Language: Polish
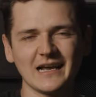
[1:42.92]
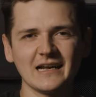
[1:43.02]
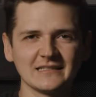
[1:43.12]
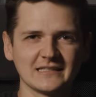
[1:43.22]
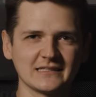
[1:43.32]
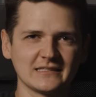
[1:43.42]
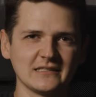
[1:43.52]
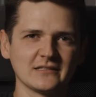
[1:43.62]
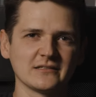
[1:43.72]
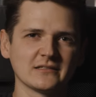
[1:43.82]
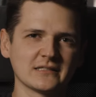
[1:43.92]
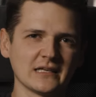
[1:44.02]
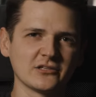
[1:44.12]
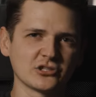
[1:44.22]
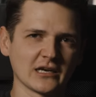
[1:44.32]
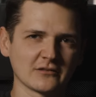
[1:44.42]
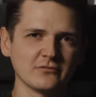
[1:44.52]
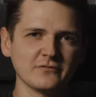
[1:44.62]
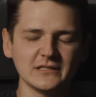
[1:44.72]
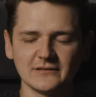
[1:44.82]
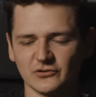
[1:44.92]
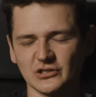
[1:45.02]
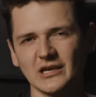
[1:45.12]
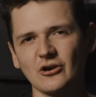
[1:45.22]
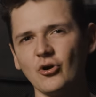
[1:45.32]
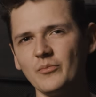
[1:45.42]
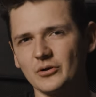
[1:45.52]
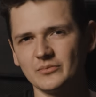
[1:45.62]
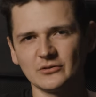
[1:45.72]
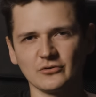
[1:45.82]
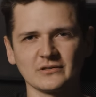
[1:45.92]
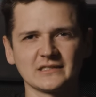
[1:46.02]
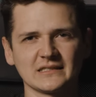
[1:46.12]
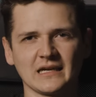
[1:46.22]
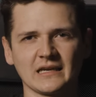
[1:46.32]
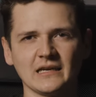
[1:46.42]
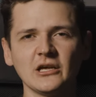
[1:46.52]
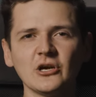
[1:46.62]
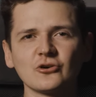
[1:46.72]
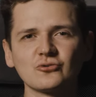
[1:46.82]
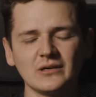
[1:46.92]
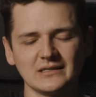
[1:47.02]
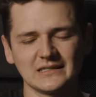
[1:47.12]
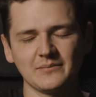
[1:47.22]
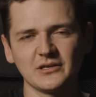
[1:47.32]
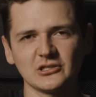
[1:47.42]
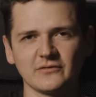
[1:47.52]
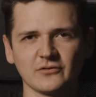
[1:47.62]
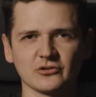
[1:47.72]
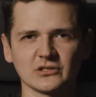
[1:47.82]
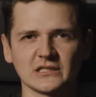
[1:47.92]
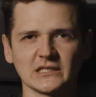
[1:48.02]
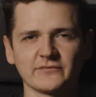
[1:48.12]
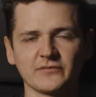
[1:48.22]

realizacji serii żartów i stworzenia kompromitujących nagrań, które zamierza wykorzystać w